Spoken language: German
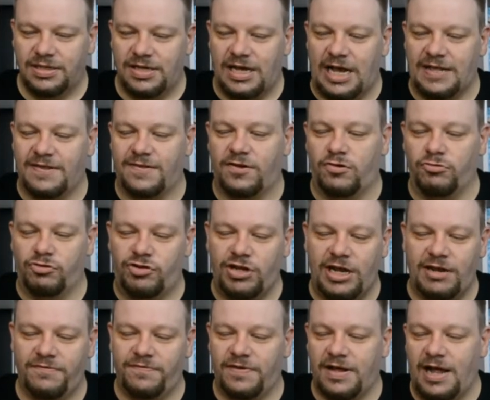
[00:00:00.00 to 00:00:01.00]
Es ist
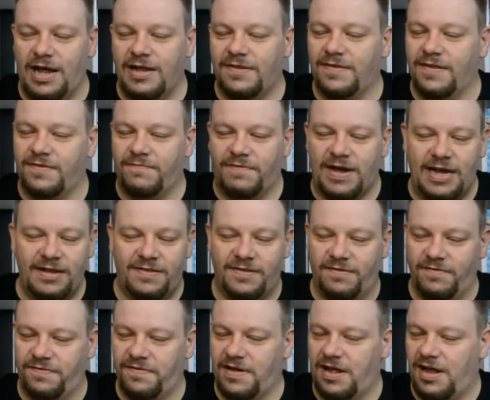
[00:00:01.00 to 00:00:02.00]
glutenfrei, es ist
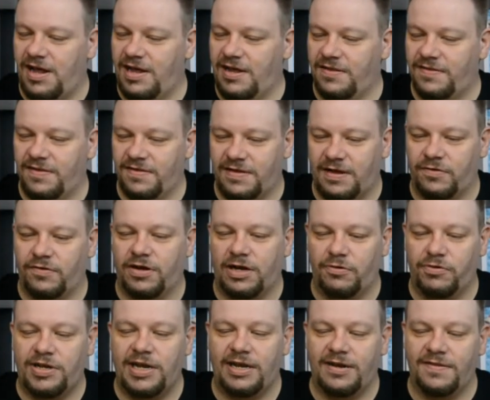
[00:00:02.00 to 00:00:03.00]
weizenfrei, es ist, also
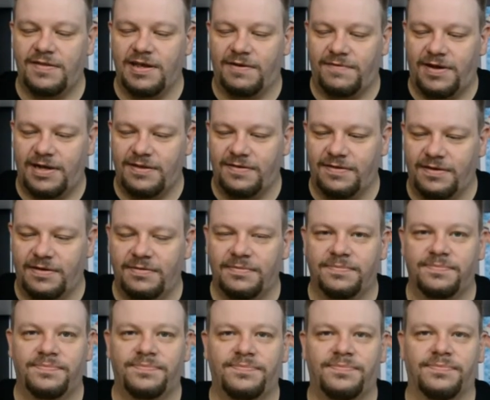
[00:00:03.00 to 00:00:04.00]
Gluten ist ja Weizen, ne?
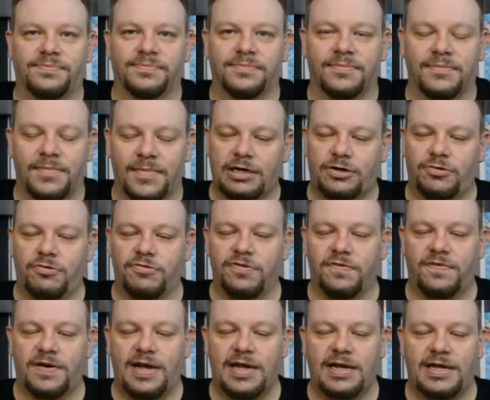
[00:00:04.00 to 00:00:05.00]

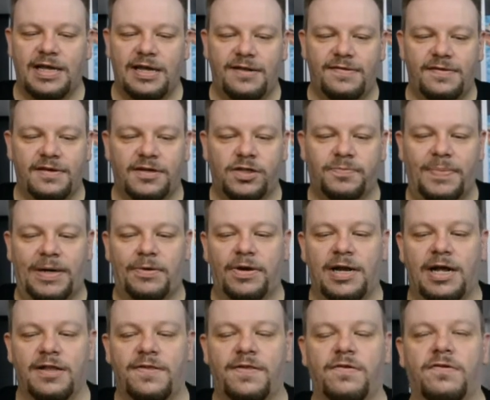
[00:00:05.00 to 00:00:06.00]
Laktosefreie Kekse,
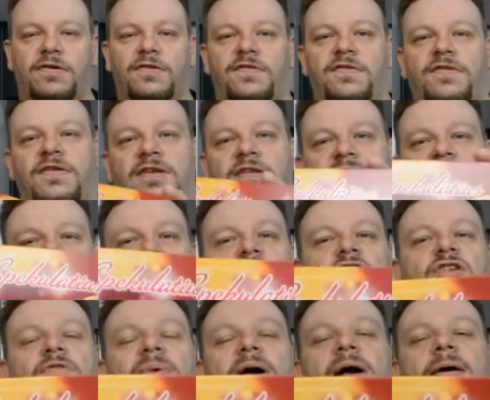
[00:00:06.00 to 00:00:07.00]
Spekulatius, ist
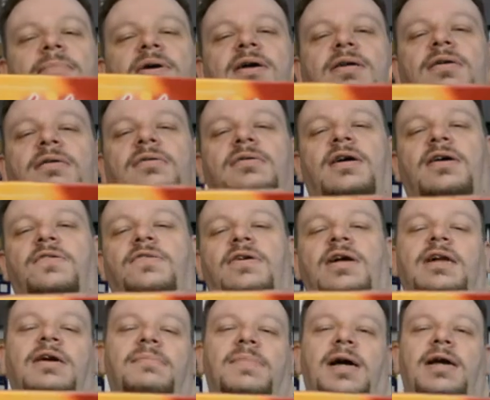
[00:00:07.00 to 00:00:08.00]
natürlich immer Hammer, ne? Also
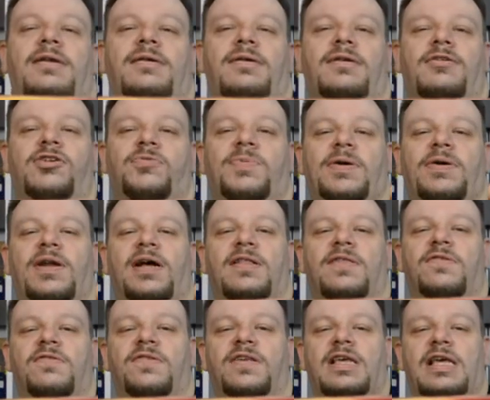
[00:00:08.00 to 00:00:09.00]
allgemein
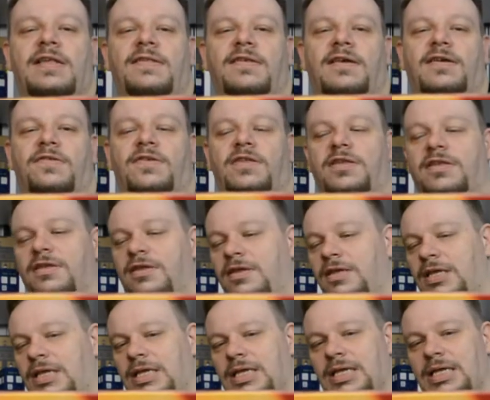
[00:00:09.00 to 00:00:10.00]
Spekulatius-Kekse. Also ich,
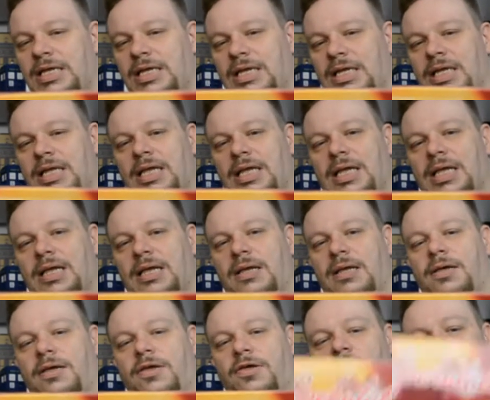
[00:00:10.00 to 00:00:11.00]

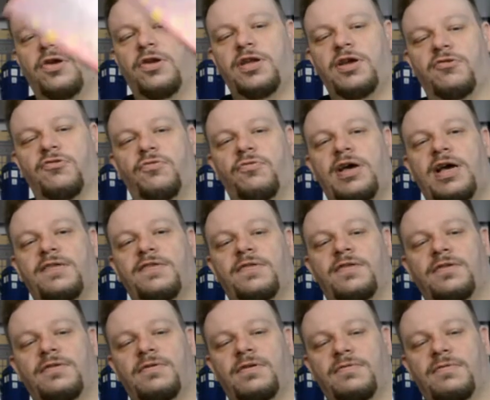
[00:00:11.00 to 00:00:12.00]
ich könnte die auch so
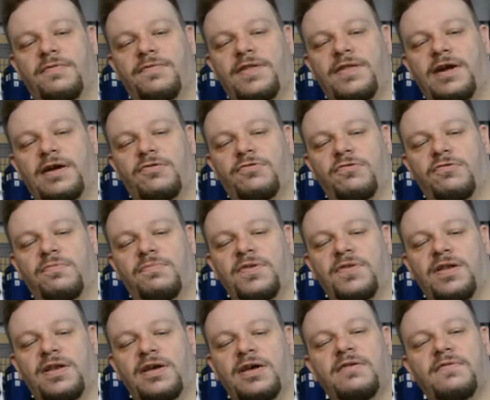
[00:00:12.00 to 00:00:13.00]
essen, auch wenn Laktose ein
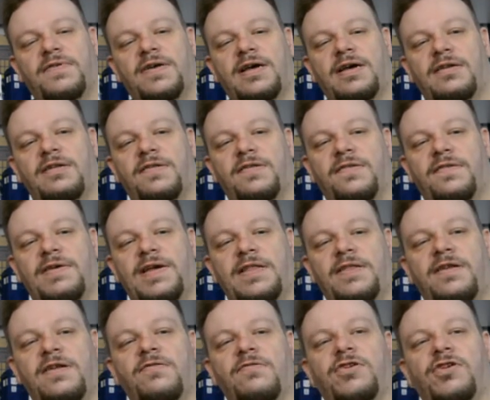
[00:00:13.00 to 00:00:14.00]
bisschen drin wäre. Das wäre
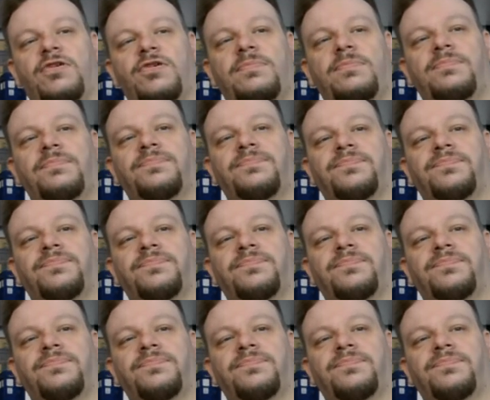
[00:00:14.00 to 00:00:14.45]
jetzt nicht so schlimm.